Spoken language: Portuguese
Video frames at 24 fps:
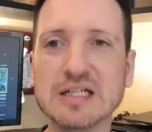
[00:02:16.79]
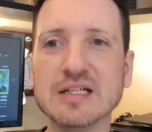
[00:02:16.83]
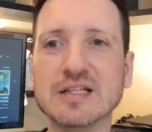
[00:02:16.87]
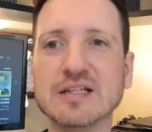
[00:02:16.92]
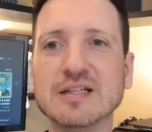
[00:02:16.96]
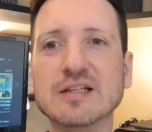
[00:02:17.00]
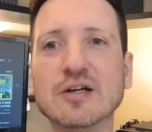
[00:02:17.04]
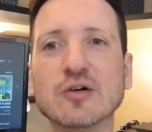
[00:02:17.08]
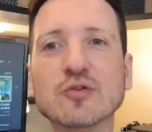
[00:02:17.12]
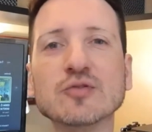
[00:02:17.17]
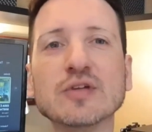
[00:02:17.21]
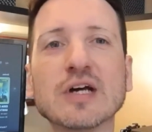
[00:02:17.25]

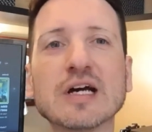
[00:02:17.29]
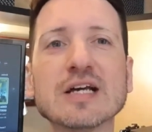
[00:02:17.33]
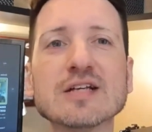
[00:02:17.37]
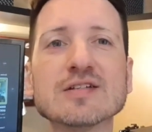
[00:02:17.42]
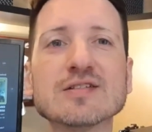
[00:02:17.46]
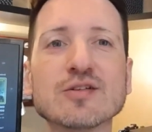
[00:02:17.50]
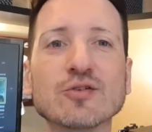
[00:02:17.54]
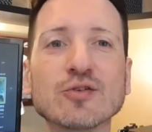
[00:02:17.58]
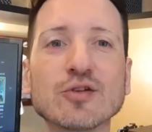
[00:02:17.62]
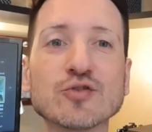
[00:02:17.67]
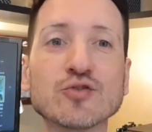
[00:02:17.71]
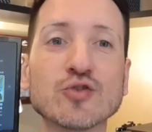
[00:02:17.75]
Não da
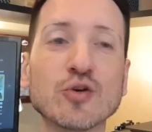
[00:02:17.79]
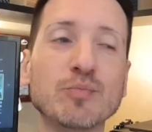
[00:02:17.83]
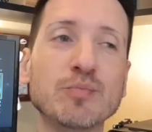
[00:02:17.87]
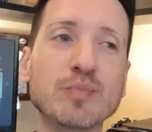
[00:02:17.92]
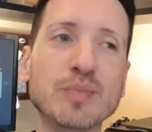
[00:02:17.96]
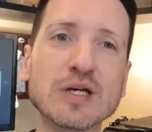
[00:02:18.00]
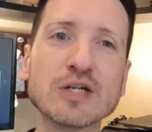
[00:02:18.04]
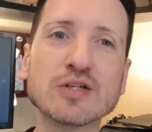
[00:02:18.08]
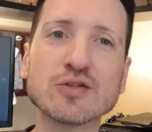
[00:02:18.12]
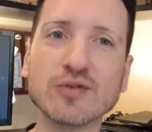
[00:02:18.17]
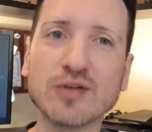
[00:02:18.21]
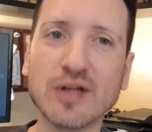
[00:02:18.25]
questão da sua
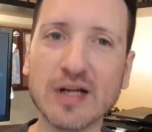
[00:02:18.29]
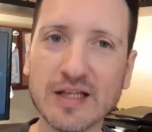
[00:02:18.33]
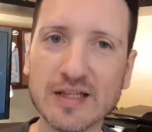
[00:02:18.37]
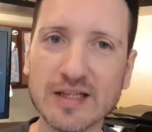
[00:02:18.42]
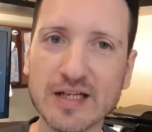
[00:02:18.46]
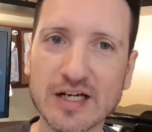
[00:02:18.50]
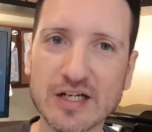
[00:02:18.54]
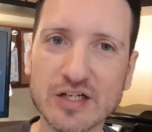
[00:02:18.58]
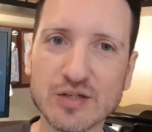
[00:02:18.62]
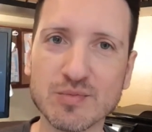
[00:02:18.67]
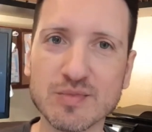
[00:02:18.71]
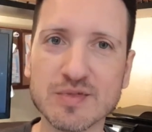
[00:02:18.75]

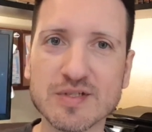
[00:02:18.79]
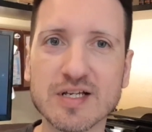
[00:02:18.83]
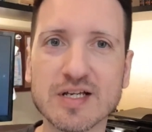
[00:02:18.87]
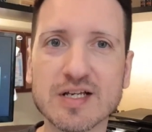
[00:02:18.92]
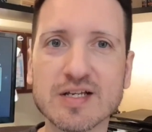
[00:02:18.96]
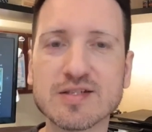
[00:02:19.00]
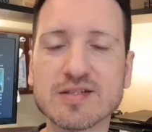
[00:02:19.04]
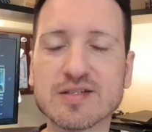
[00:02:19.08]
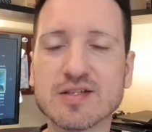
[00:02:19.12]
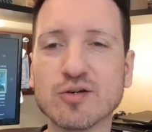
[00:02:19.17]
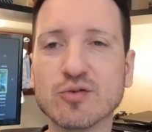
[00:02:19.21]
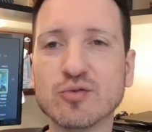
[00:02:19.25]
personalidade, mas a
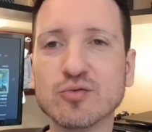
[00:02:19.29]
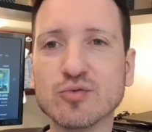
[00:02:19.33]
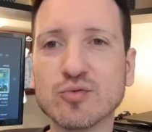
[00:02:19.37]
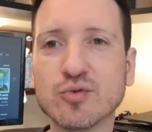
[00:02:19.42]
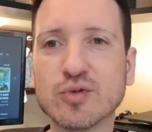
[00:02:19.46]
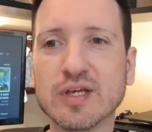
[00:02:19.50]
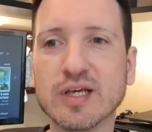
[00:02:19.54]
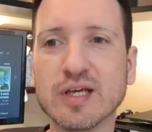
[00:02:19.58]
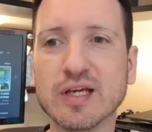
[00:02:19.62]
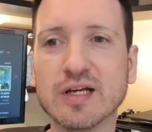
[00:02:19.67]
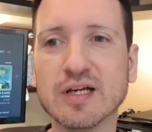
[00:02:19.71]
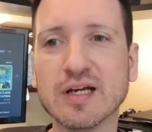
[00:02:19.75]
questão do
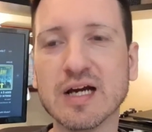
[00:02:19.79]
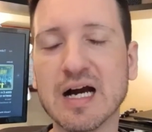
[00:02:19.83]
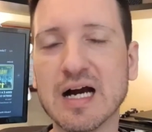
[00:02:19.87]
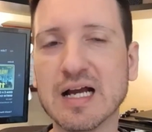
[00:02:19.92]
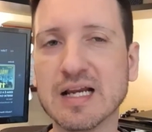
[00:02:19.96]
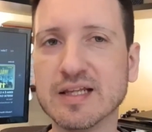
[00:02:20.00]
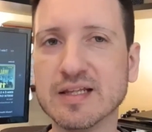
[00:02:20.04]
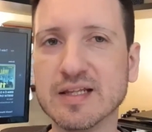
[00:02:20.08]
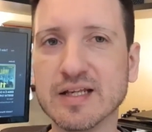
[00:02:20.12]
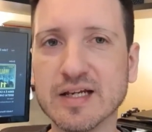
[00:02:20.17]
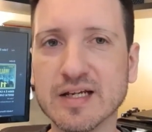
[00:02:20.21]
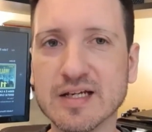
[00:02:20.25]
que? A
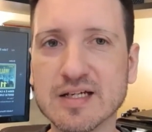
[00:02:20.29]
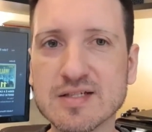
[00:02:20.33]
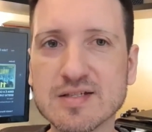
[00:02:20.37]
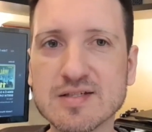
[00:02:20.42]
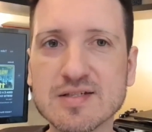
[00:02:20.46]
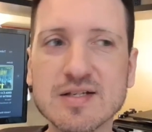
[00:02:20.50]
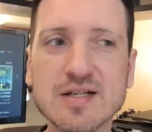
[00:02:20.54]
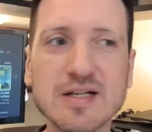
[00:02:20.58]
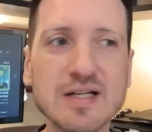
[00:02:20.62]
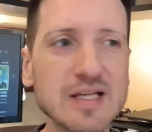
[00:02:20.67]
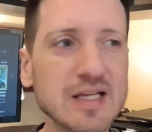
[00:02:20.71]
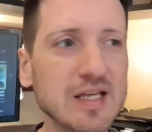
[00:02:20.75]

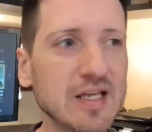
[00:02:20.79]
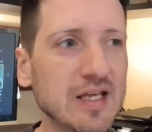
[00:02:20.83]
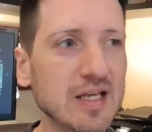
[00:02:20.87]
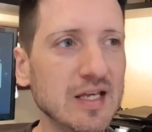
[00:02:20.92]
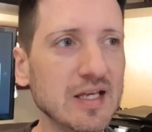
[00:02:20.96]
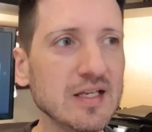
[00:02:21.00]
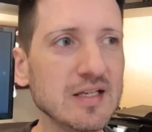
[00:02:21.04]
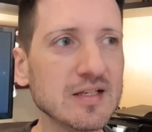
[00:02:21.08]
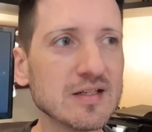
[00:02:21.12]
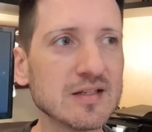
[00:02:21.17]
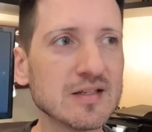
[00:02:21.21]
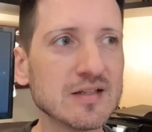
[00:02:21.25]
liderança
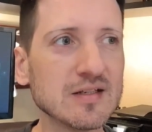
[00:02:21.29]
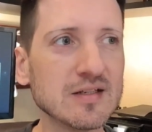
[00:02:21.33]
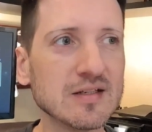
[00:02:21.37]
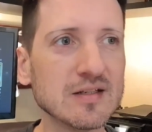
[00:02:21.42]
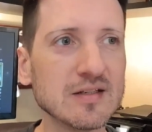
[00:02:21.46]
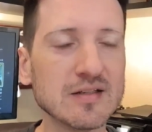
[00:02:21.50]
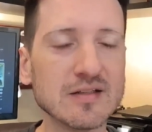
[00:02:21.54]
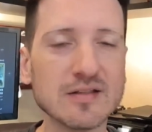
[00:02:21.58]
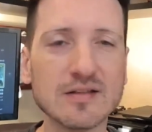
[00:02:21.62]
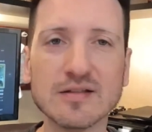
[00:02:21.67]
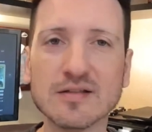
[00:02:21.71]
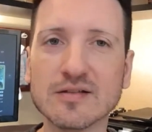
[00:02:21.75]
e
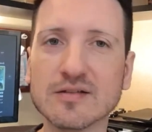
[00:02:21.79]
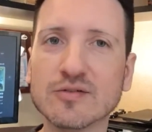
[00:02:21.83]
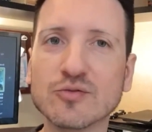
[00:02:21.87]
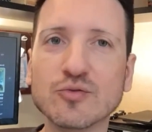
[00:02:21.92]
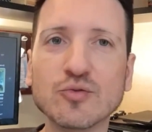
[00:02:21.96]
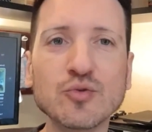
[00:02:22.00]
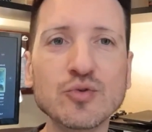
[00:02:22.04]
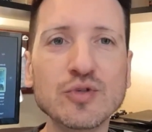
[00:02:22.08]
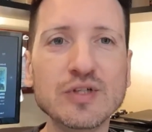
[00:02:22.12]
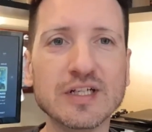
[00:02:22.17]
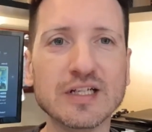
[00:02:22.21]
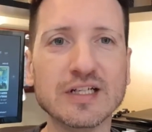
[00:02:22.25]

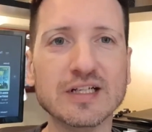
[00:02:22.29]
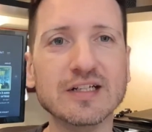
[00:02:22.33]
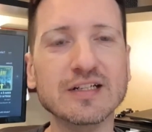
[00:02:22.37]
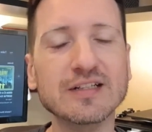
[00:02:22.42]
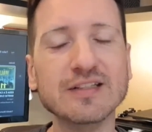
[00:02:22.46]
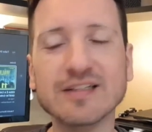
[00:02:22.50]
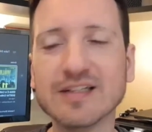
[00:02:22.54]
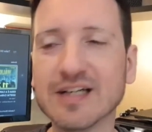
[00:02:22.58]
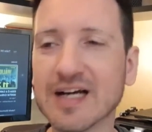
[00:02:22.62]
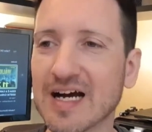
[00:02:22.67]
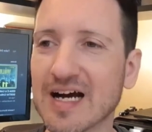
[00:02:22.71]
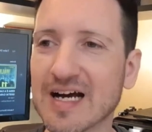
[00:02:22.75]
o Negan
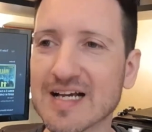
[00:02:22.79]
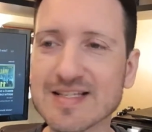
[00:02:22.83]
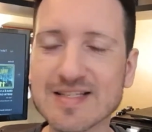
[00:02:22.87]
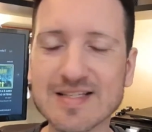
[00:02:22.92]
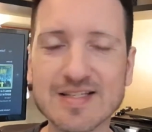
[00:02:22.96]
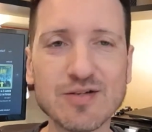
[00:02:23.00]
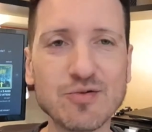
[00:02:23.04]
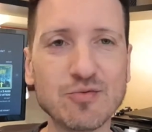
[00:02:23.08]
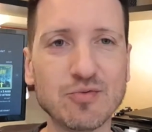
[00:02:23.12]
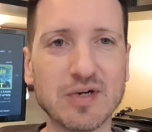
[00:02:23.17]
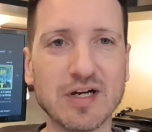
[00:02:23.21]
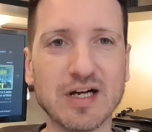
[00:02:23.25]

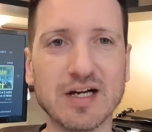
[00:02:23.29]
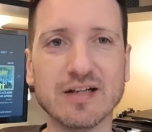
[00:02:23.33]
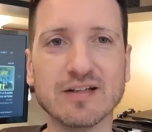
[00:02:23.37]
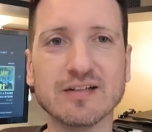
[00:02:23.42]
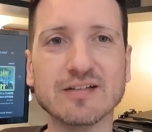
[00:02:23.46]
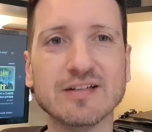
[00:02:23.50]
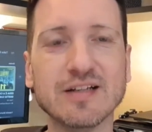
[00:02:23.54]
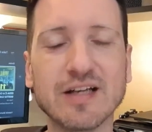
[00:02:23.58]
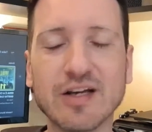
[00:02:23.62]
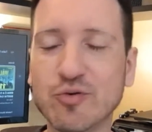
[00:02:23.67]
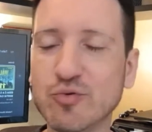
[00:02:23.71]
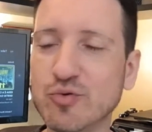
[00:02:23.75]
ação, cara.
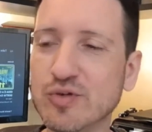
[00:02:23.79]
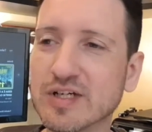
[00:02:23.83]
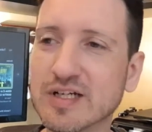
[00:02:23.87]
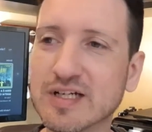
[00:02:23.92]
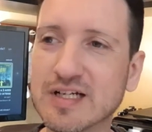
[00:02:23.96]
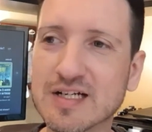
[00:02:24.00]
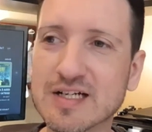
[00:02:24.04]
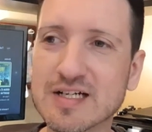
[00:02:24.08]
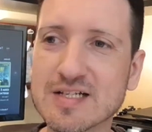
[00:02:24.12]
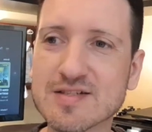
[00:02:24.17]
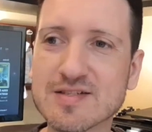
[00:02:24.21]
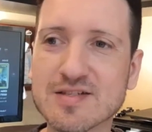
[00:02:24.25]
É o
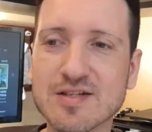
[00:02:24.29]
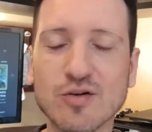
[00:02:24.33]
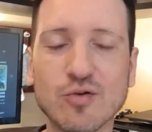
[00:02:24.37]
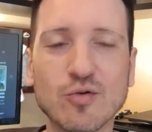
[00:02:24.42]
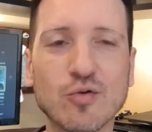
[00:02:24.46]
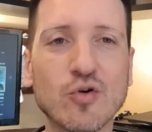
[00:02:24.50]
Negan ação.